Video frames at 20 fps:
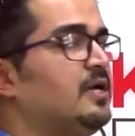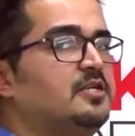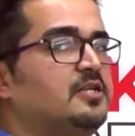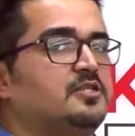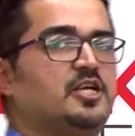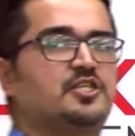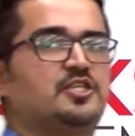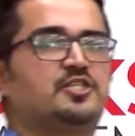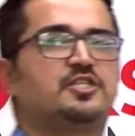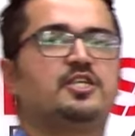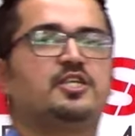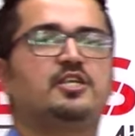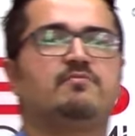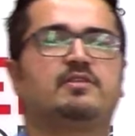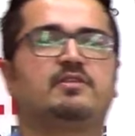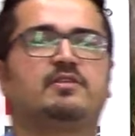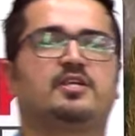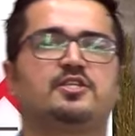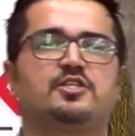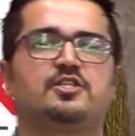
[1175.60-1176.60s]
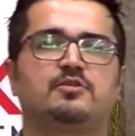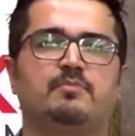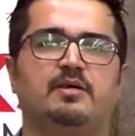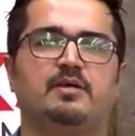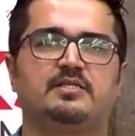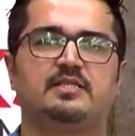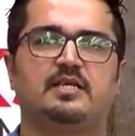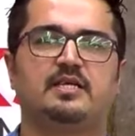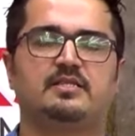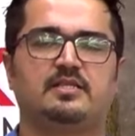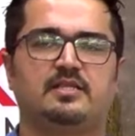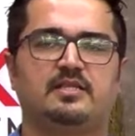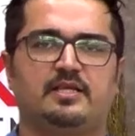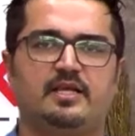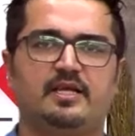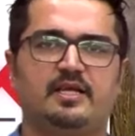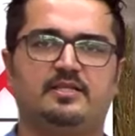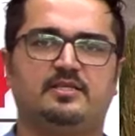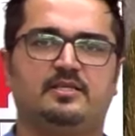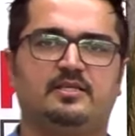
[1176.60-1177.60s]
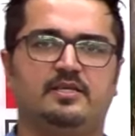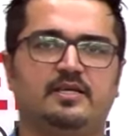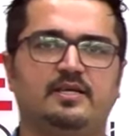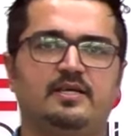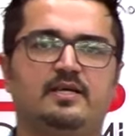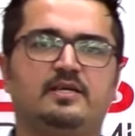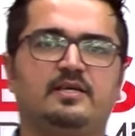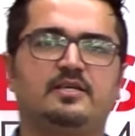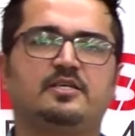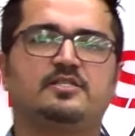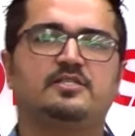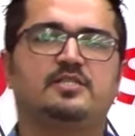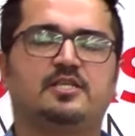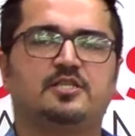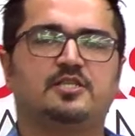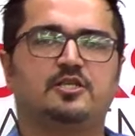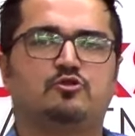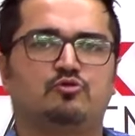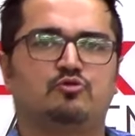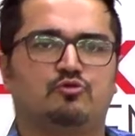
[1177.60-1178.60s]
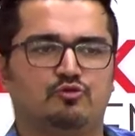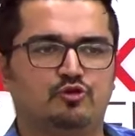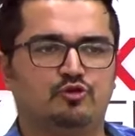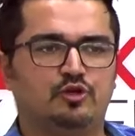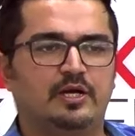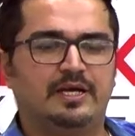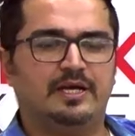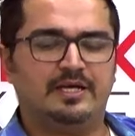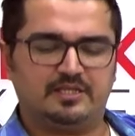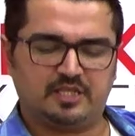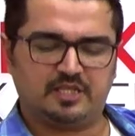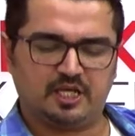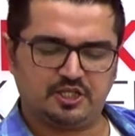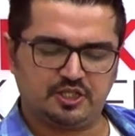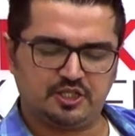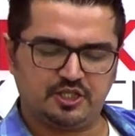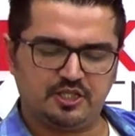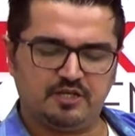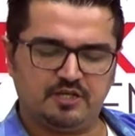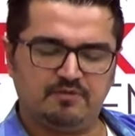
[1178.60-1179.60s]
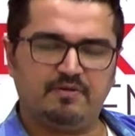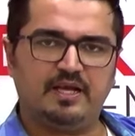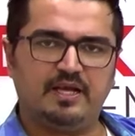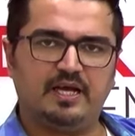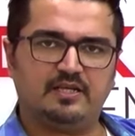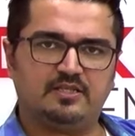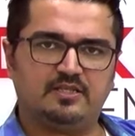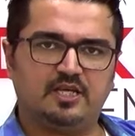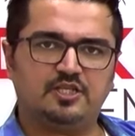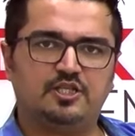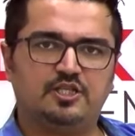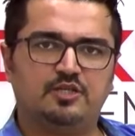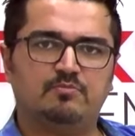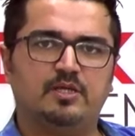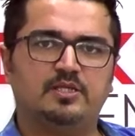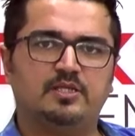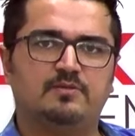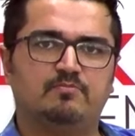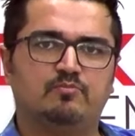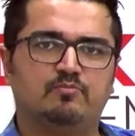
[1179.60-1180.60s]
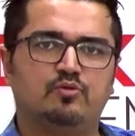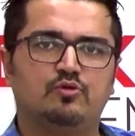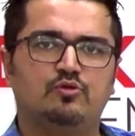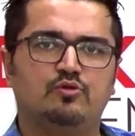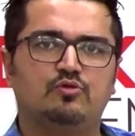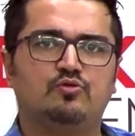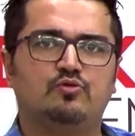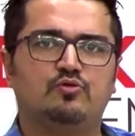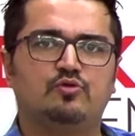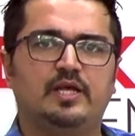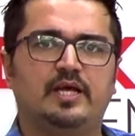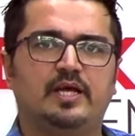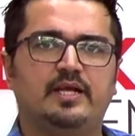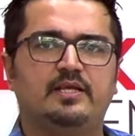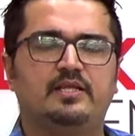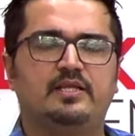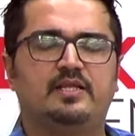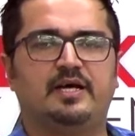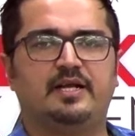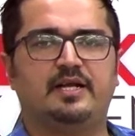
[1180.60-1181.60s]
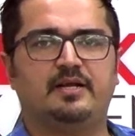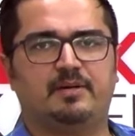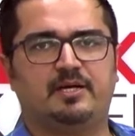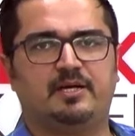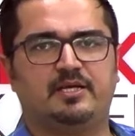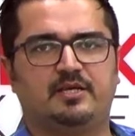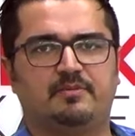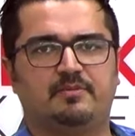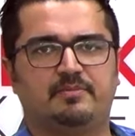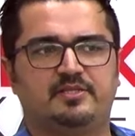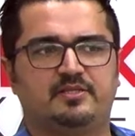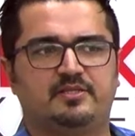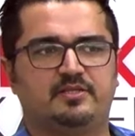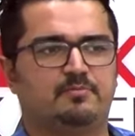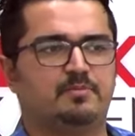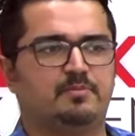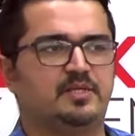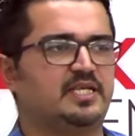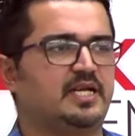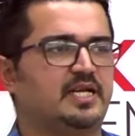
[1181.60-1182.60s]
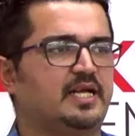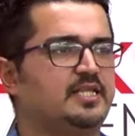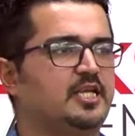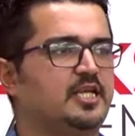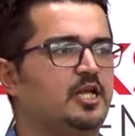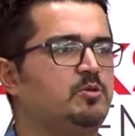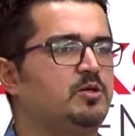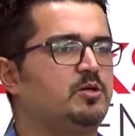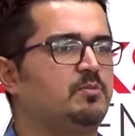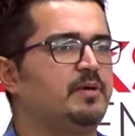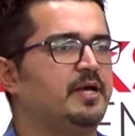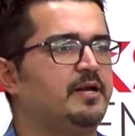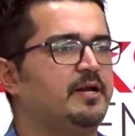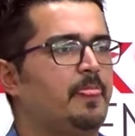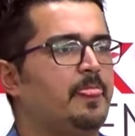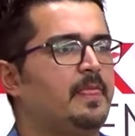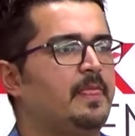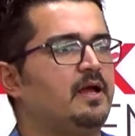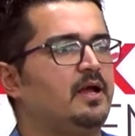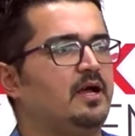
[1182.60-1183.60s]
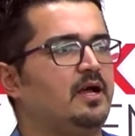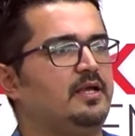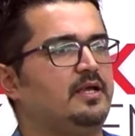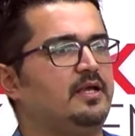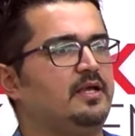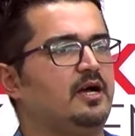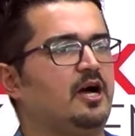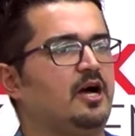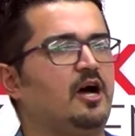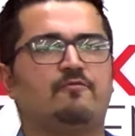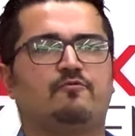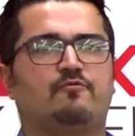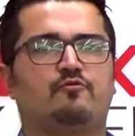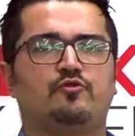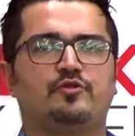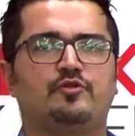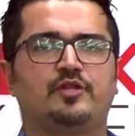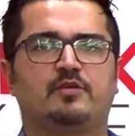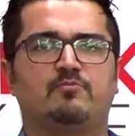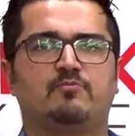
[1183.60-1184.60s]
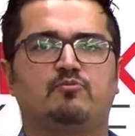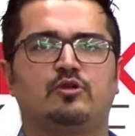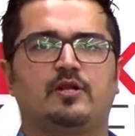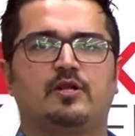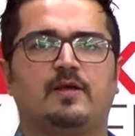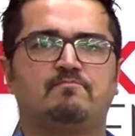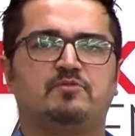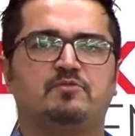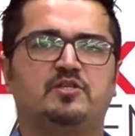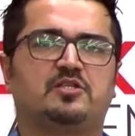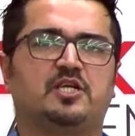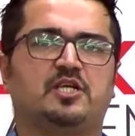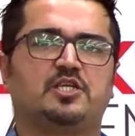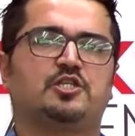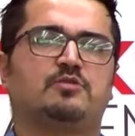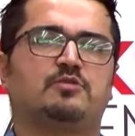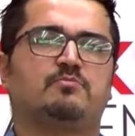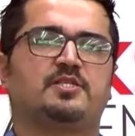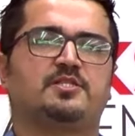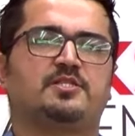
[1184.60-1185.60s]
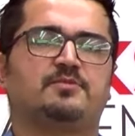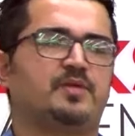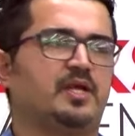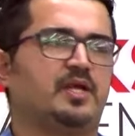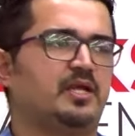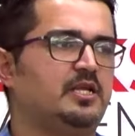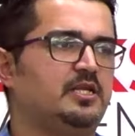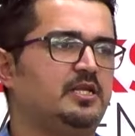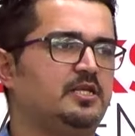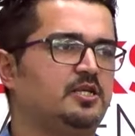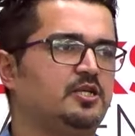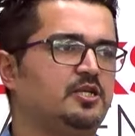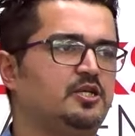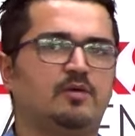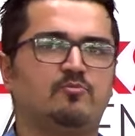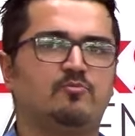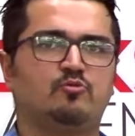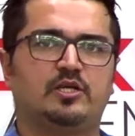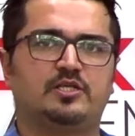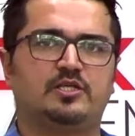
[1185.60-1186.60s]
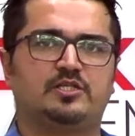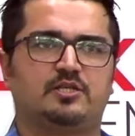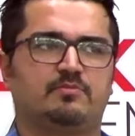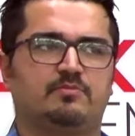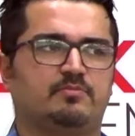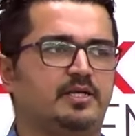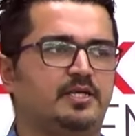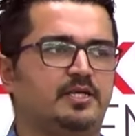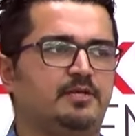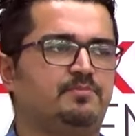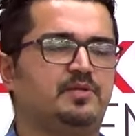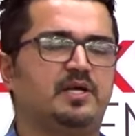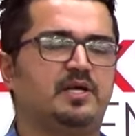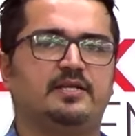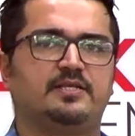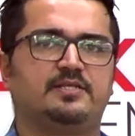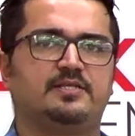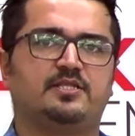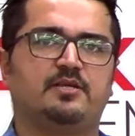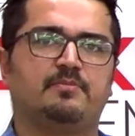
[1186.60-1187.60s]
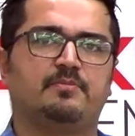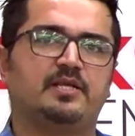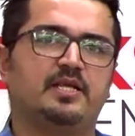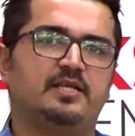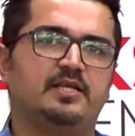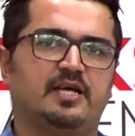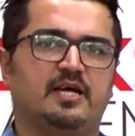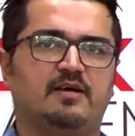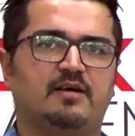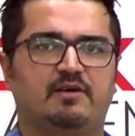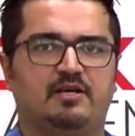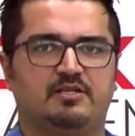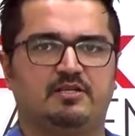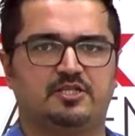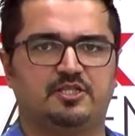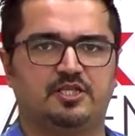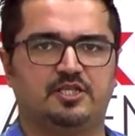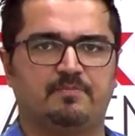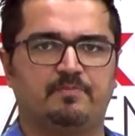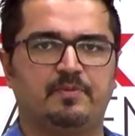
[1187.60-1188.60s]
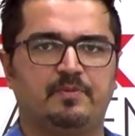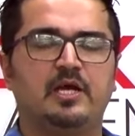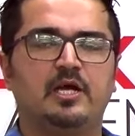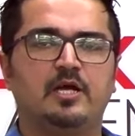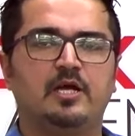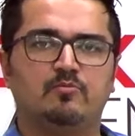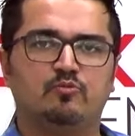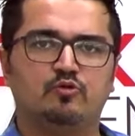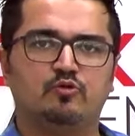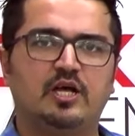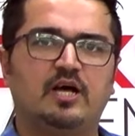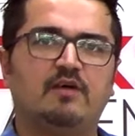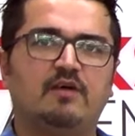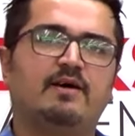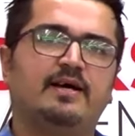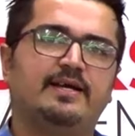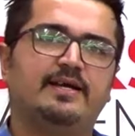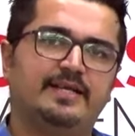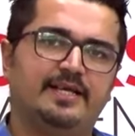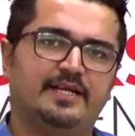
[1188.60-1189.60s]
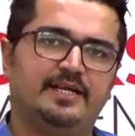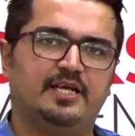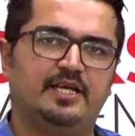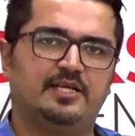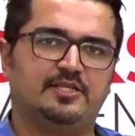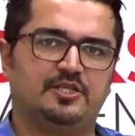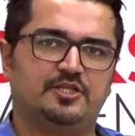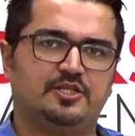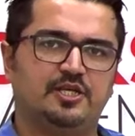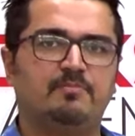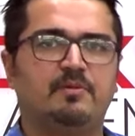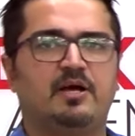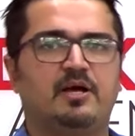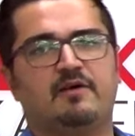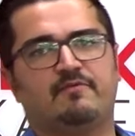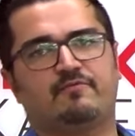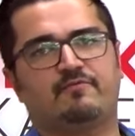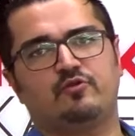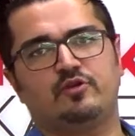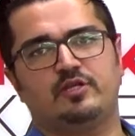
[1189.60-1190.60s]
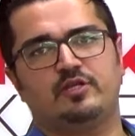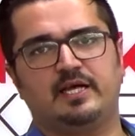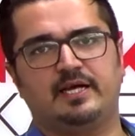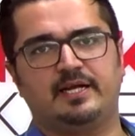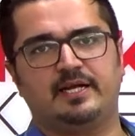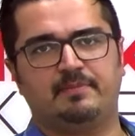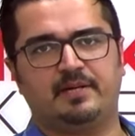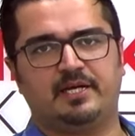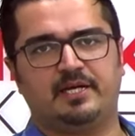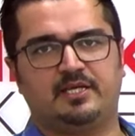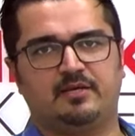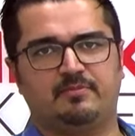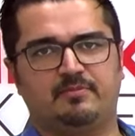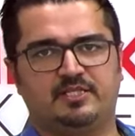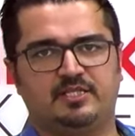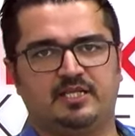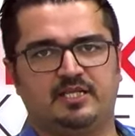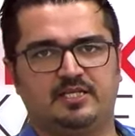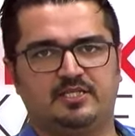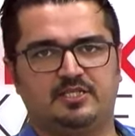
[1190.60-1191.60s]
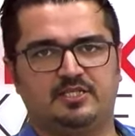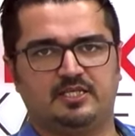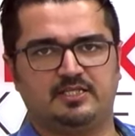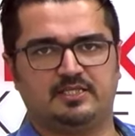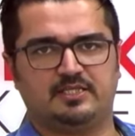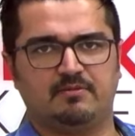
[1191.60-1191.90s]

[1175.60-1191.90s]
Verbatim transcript: Taşınır ve taşınmazlarda da yetki kısaca şudur. Taşınır veya taşınmazın bulunduğu yer idare mahkemesidir. Mesela diyelim ki ben e, Afyon'daki bulunan bir taşınmazımla ilgili kamulaştırmanın iptali istemiyle dava açacağım. Bu davayı nereye açacağım? Afyon İdare Mahkemesi'ne açacağız.